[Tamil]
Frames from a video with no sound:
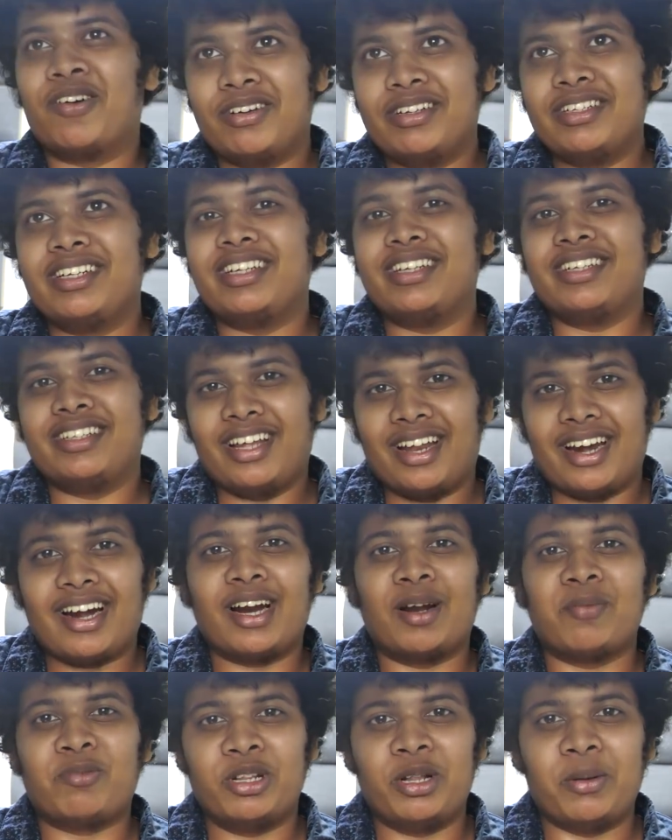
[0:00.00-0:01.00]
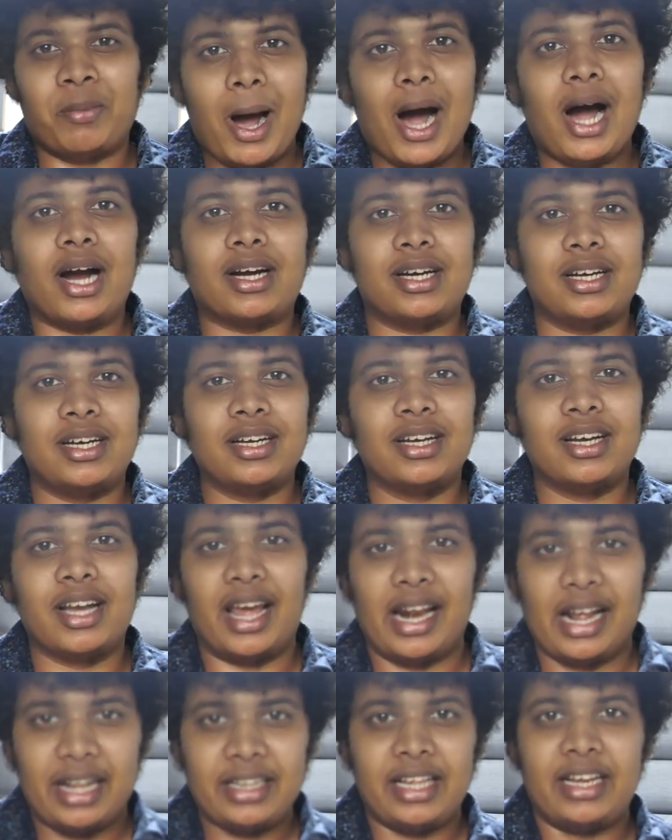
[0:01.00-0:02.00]
அவங்க வந்து தே நாட் அப் டு த மார்க்
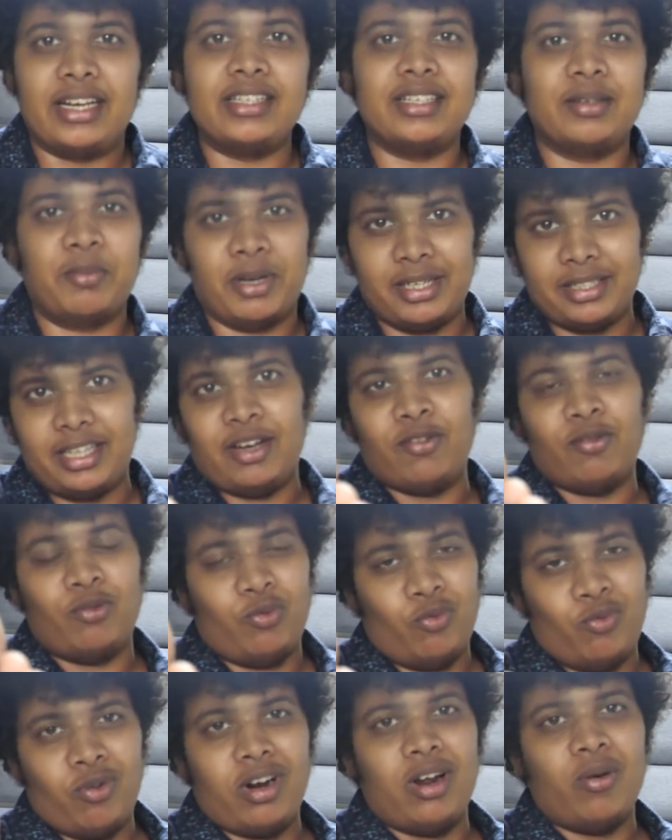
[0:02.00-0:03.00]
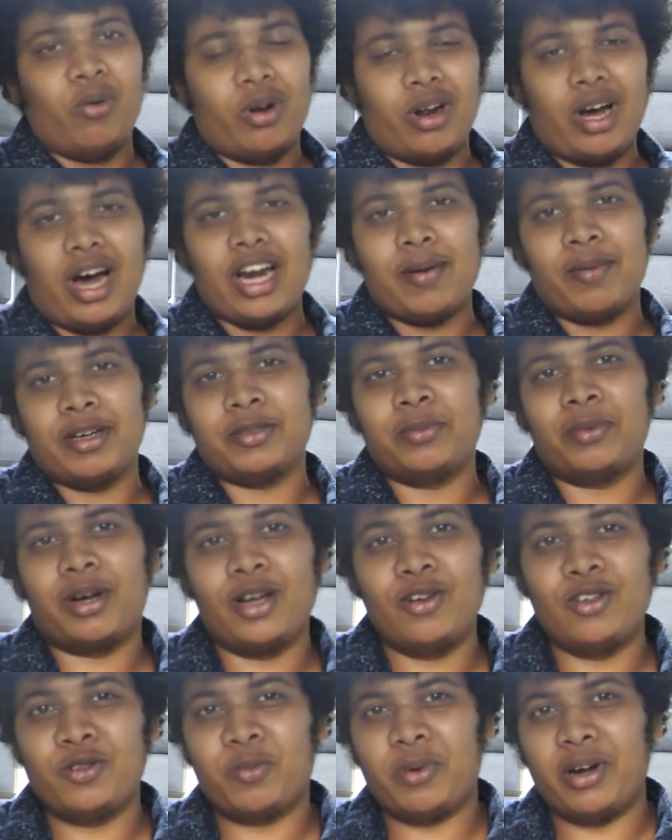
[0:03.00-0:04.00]
எனக்கு தெரிஞ்சு பிகாஸ் நான் இவ்வளோ ஒரு ஆறு
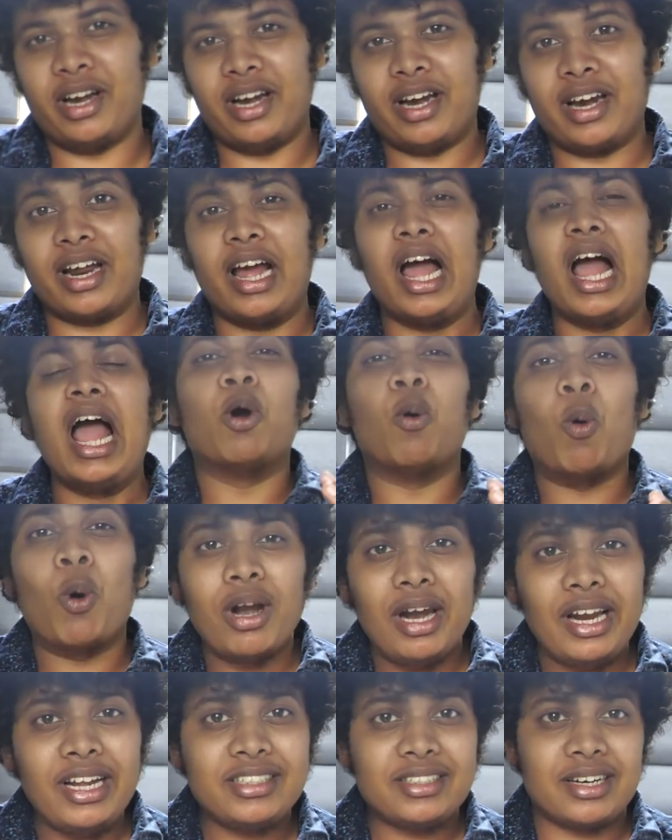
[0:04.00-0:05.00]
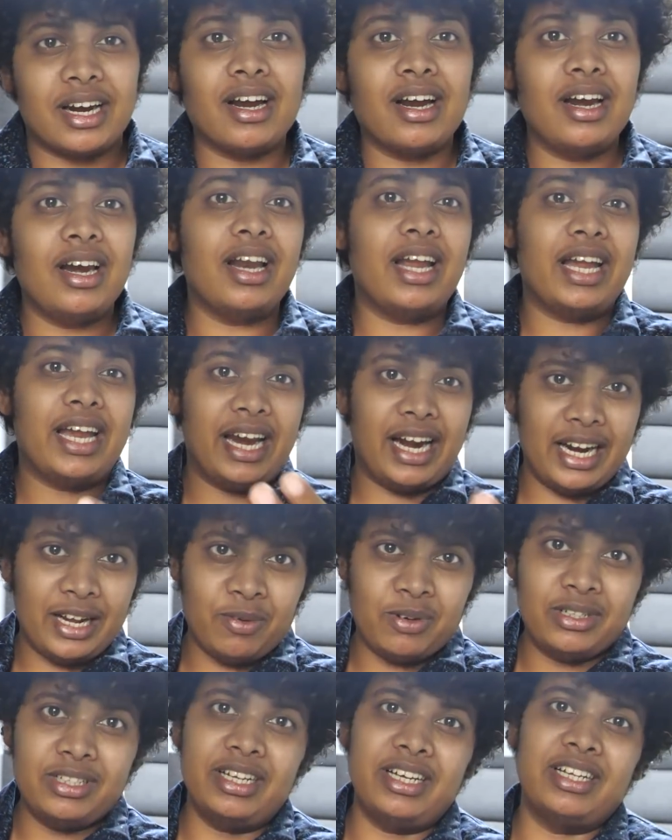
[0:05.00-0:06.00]
மாதமாக நான் யூஸ் பண்ணிகிட்டு இருக்கேன் த ஒன்லி ஸ்ட்ரகிள்
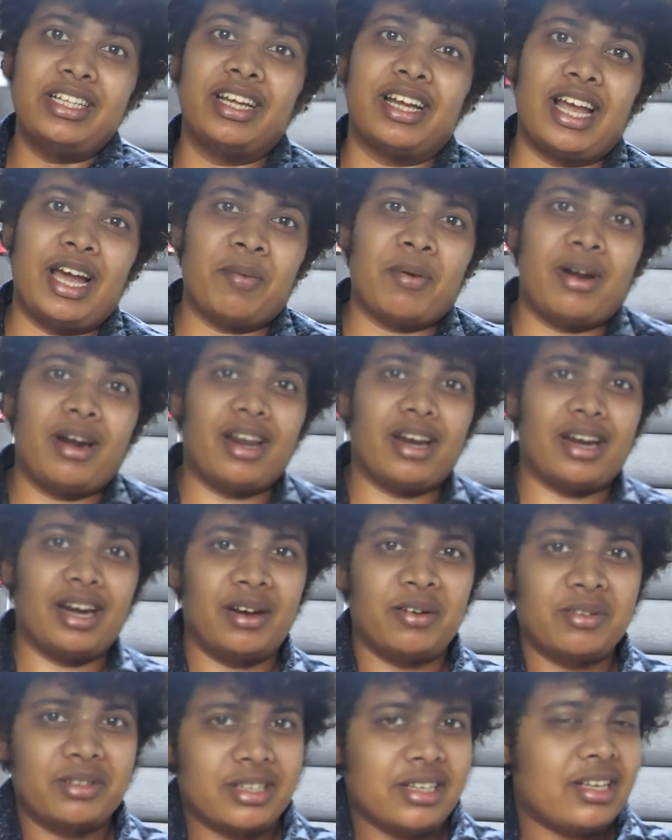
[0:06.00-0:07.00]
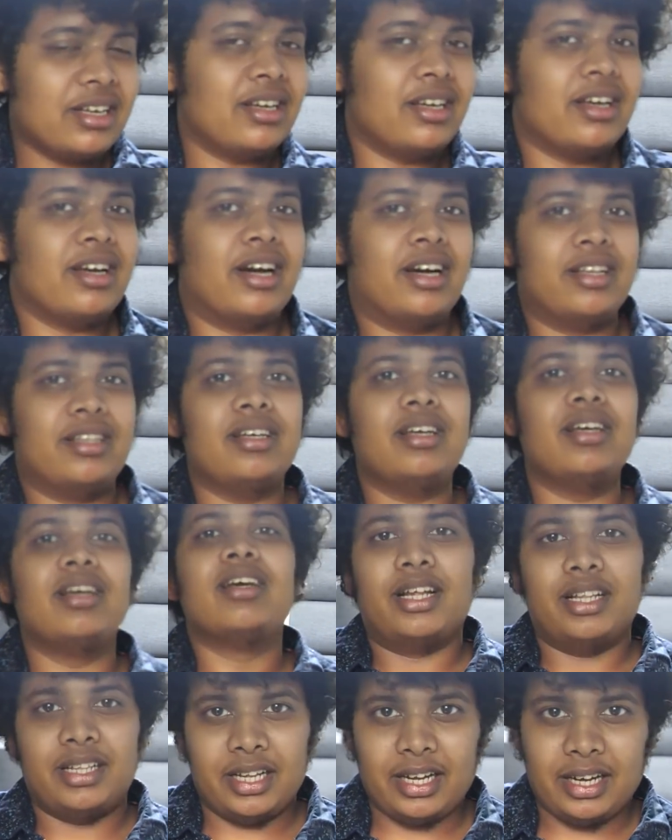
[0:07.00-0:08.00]
எனக்கு வந்து இந்த கேமராவில் இருக்குன்னா வந்து அது
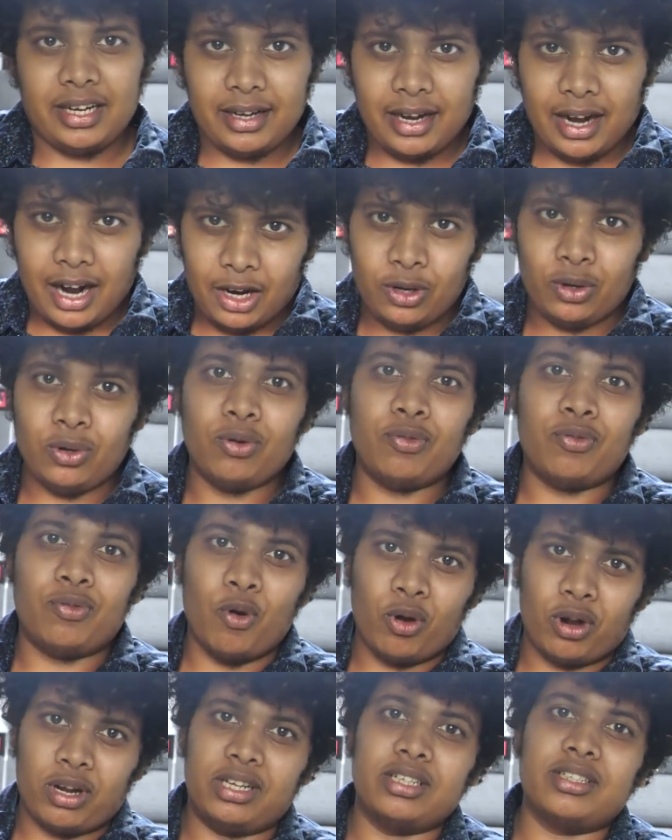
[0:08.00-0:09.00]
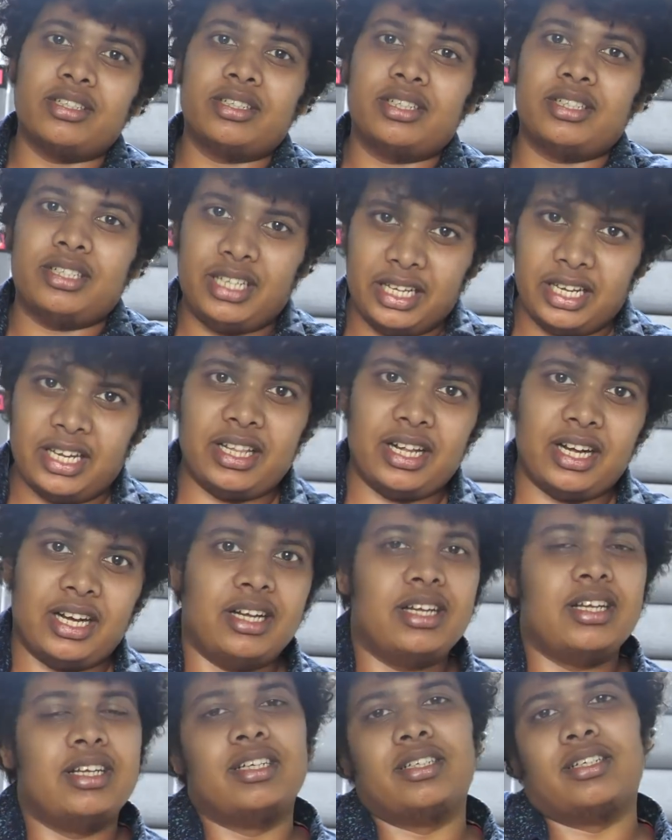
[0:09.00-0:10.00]
இந்த ஆட்டோ ஃபோக்கஸ் திங்கி
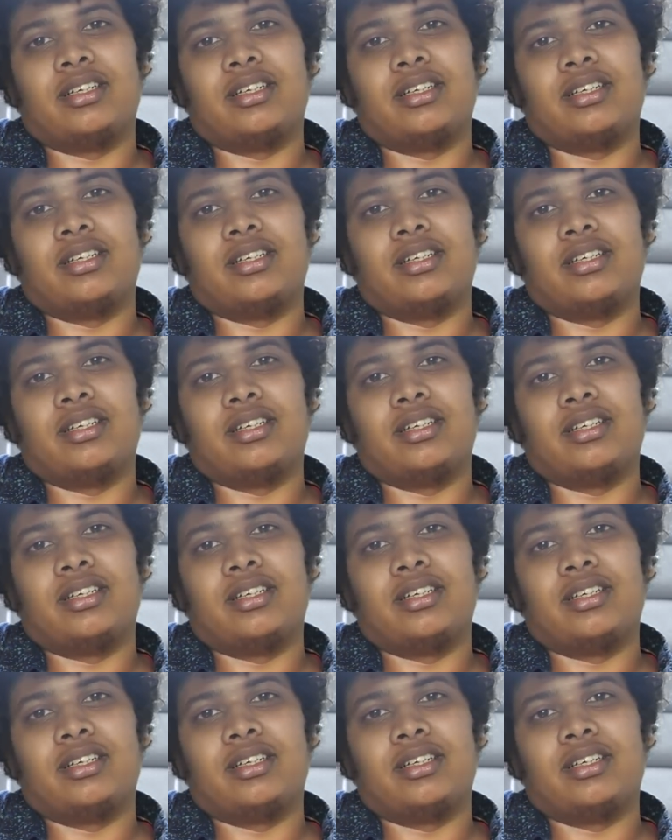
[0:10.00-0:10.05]
தான்